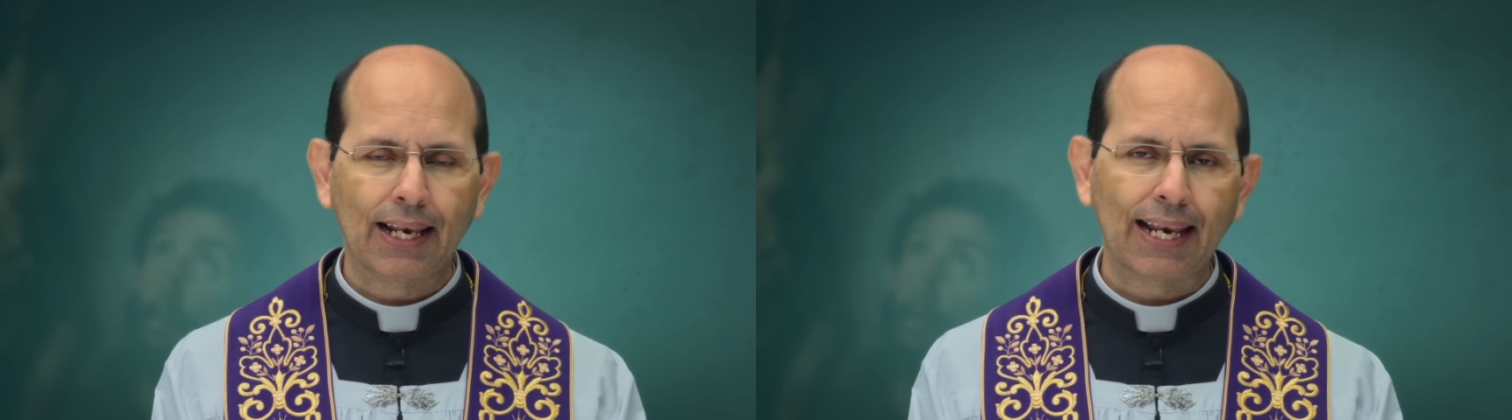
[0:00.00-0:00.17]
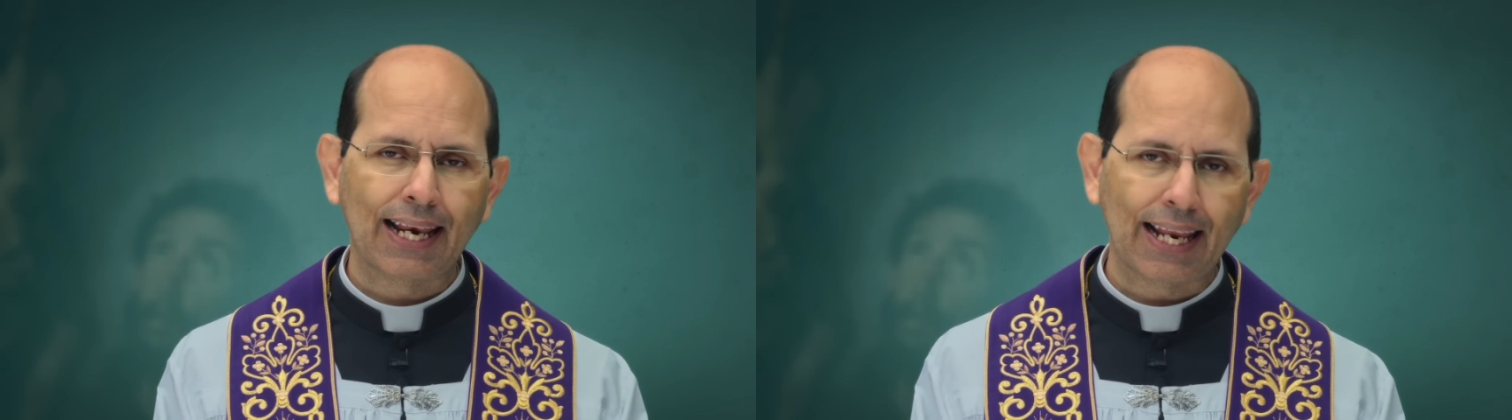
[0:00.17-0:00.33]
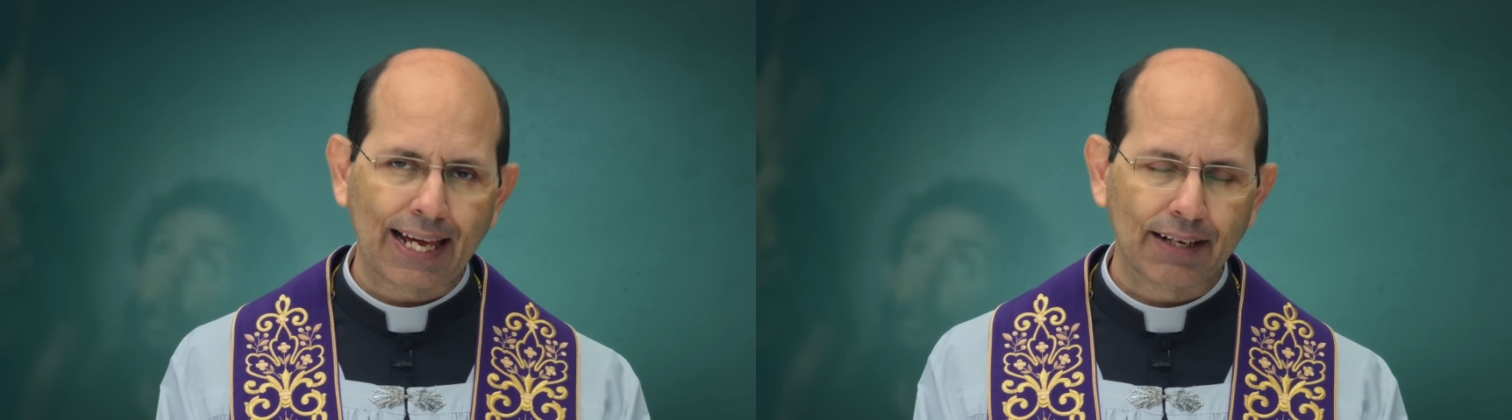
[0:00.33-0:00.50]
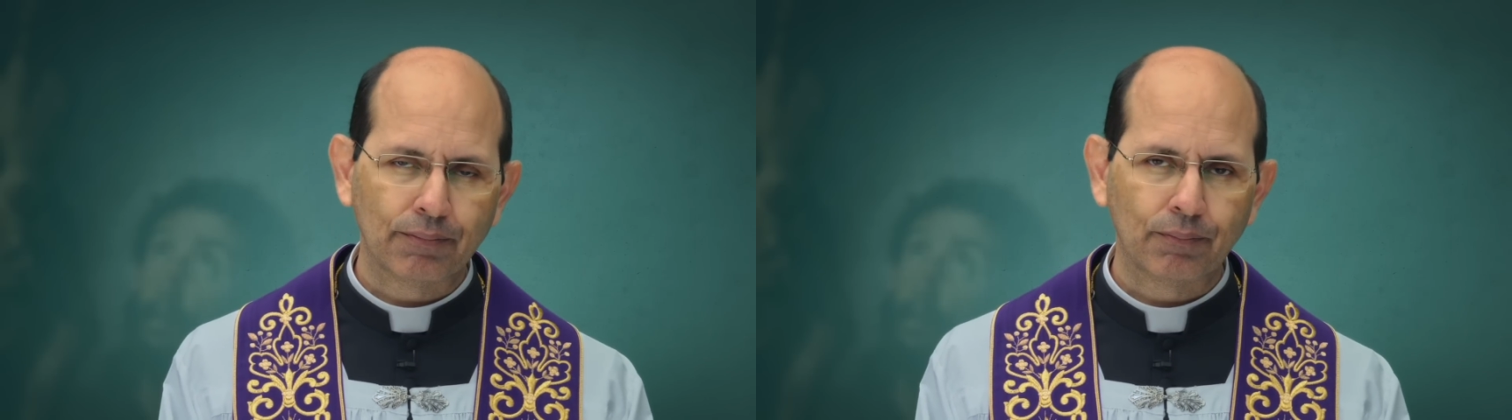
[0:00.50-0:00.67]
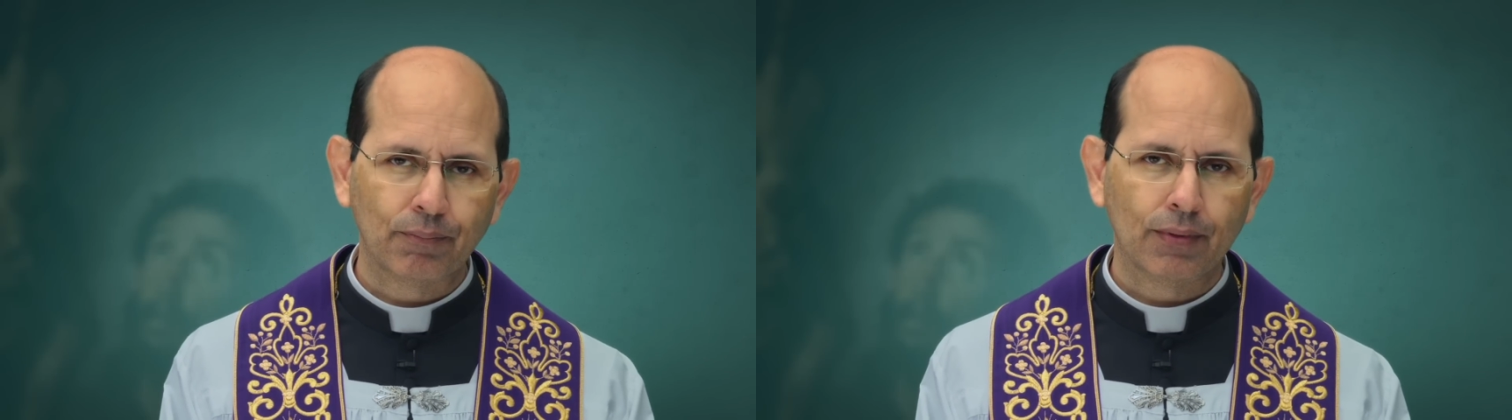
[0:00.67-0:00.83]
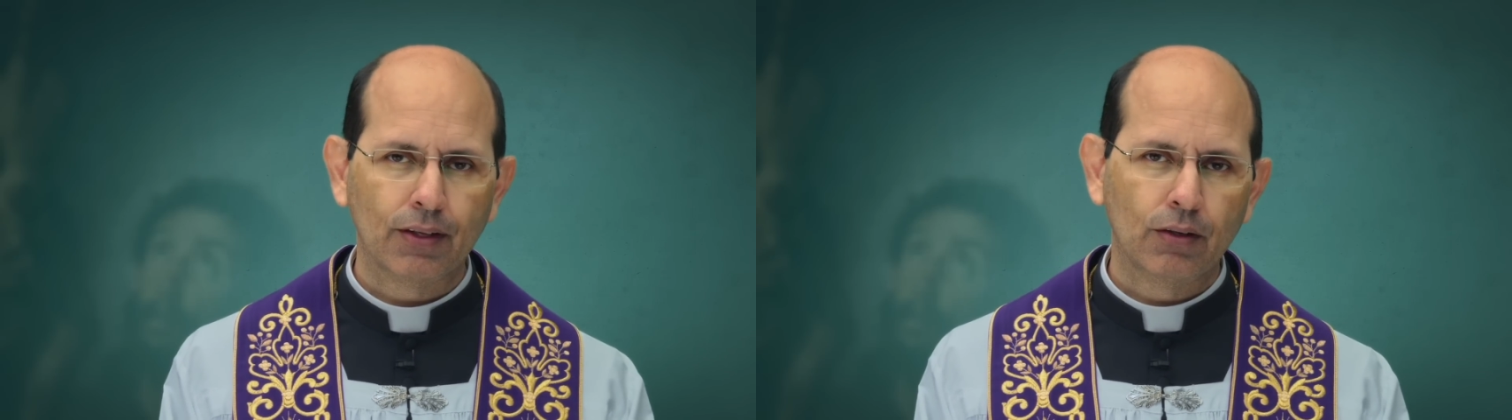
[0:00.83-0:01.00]
lá
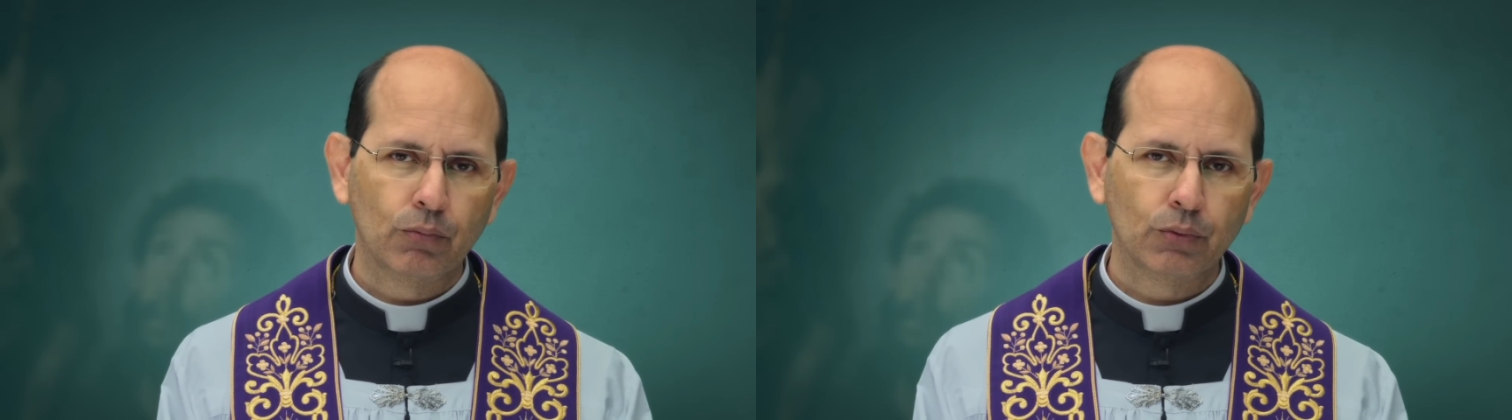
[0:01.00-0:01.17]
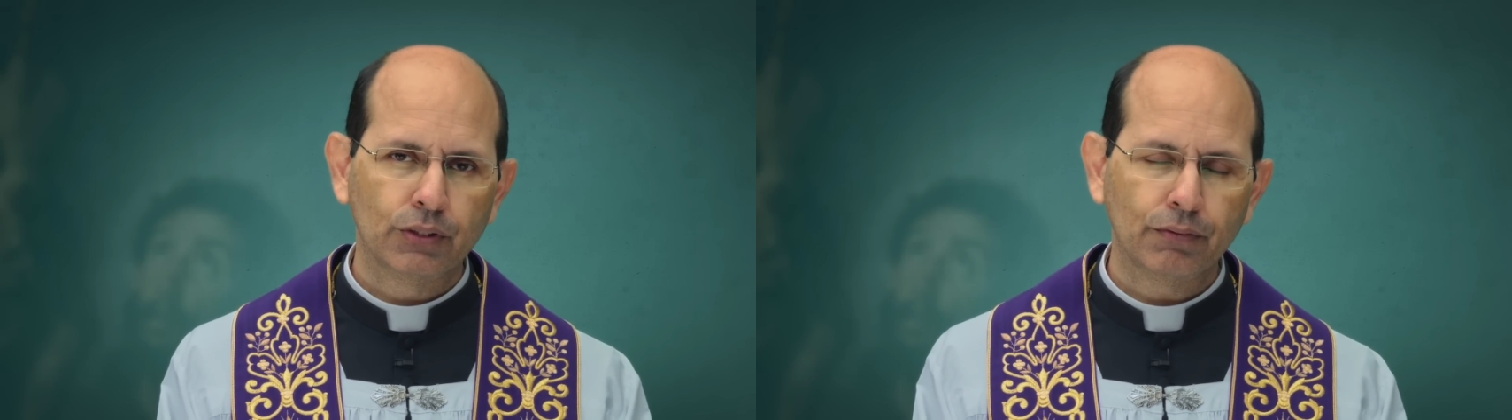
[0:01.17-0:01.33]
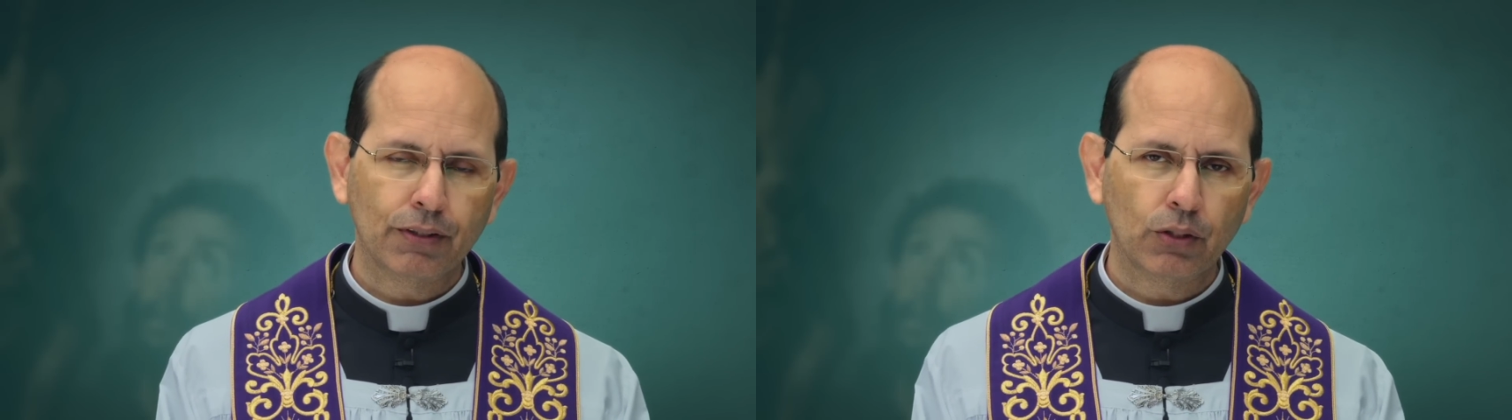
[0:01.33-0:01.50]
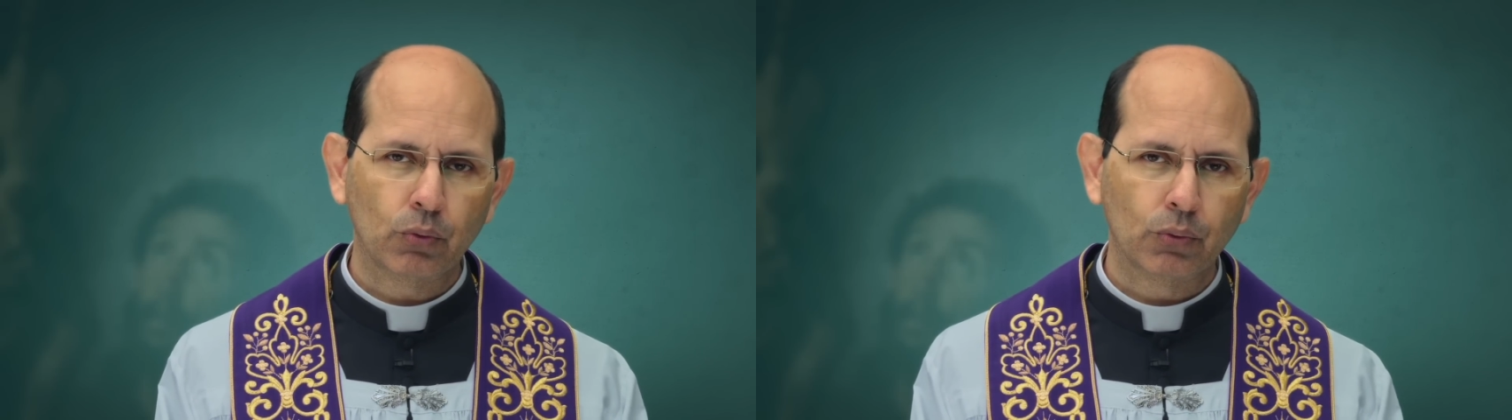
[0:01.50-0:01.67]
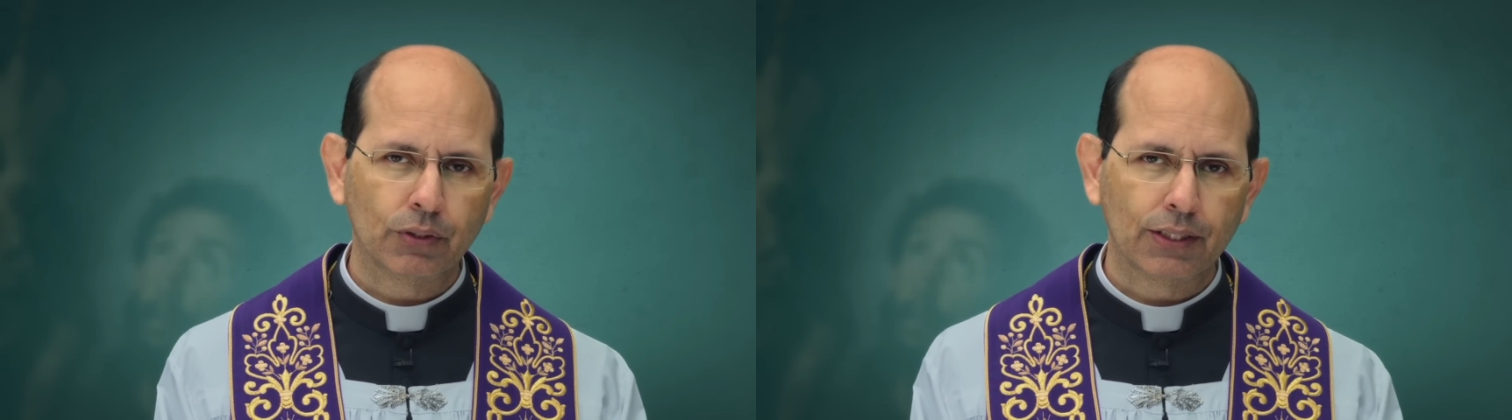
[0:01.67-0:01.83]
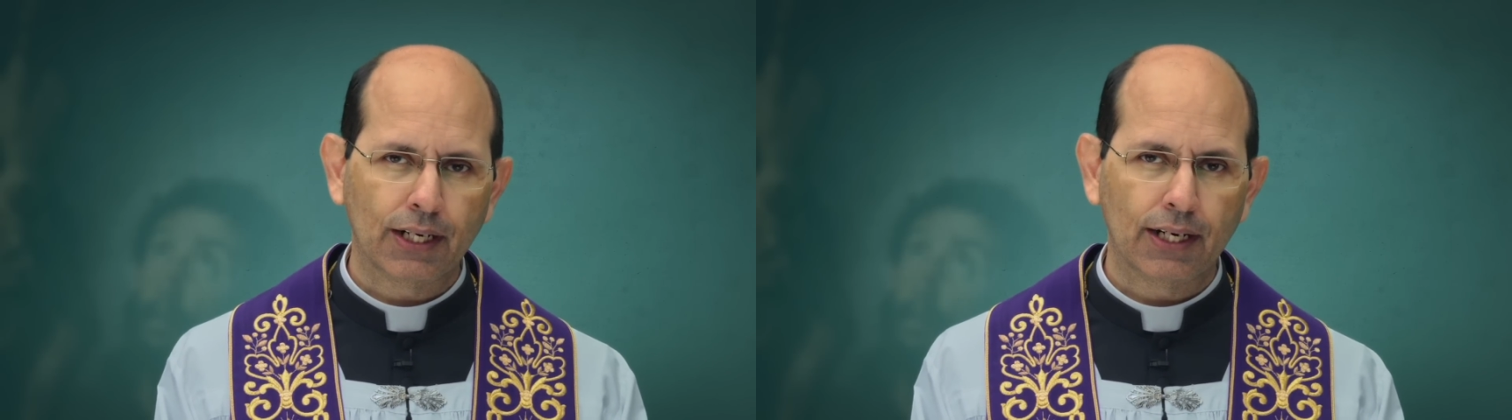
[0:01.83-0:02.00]
você vai
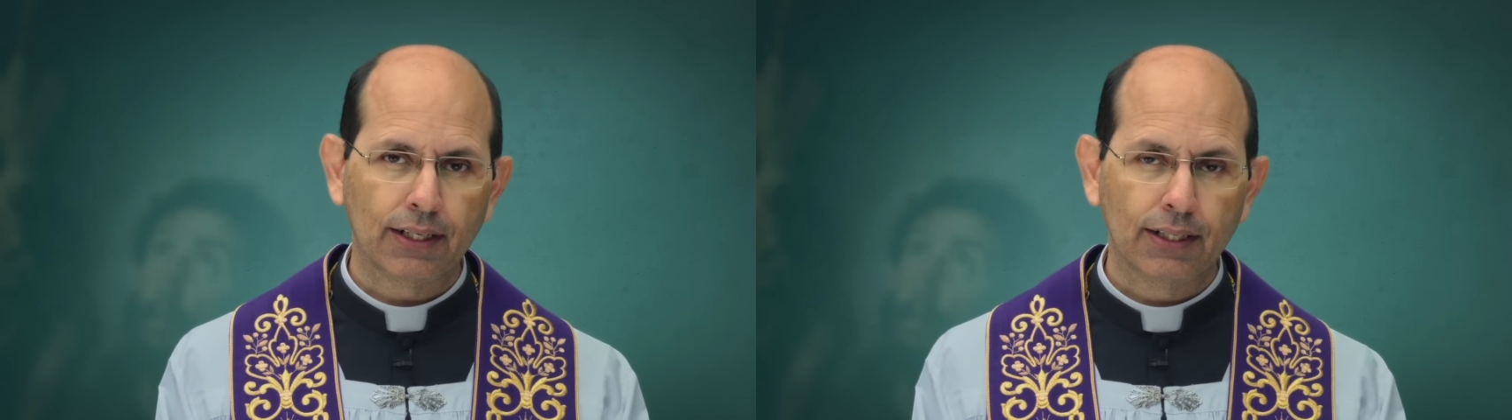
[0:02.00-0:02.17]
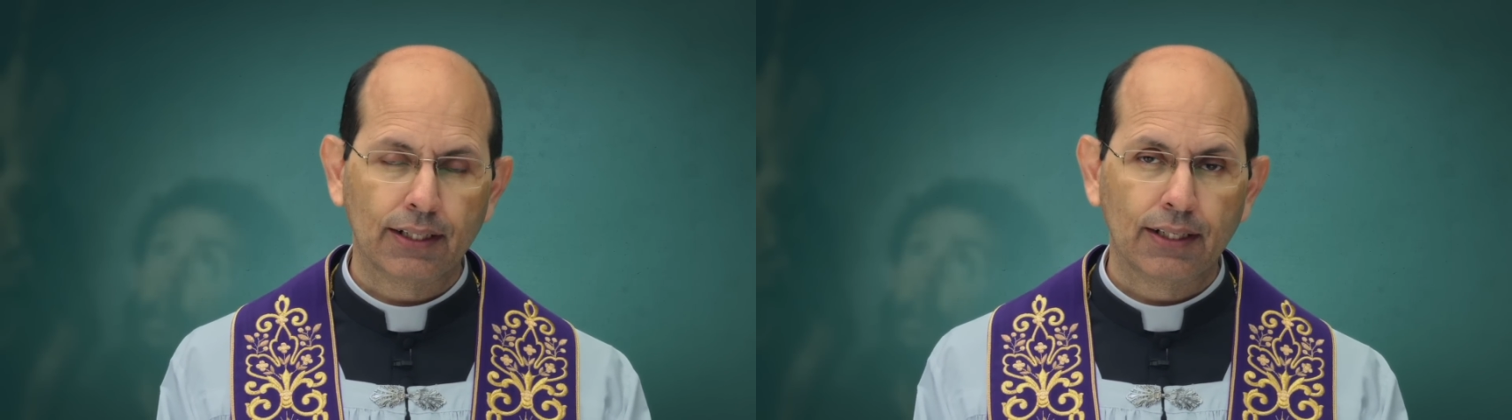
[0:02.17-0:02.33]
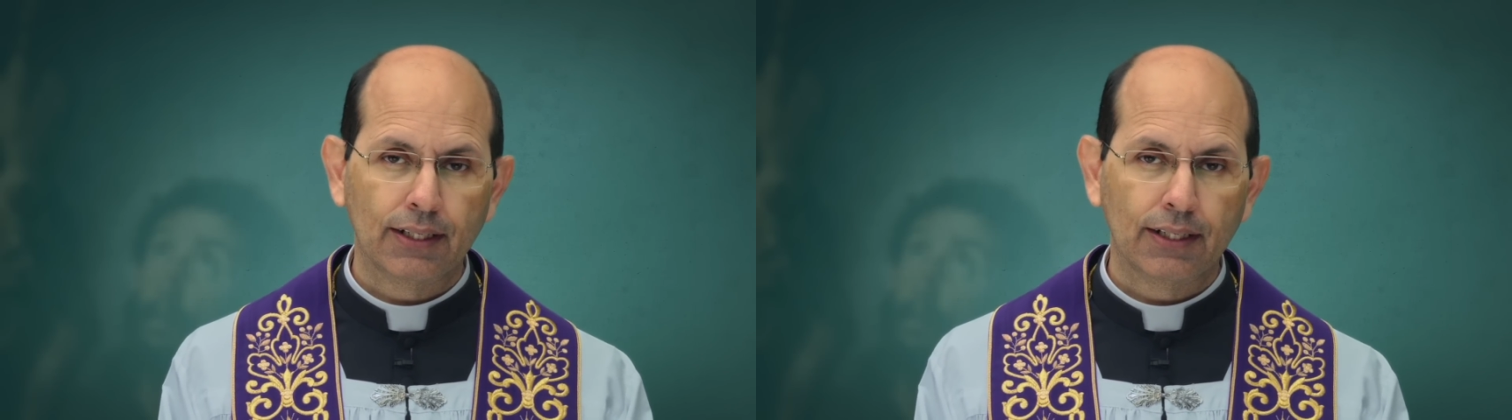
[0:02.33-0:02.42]
encontrar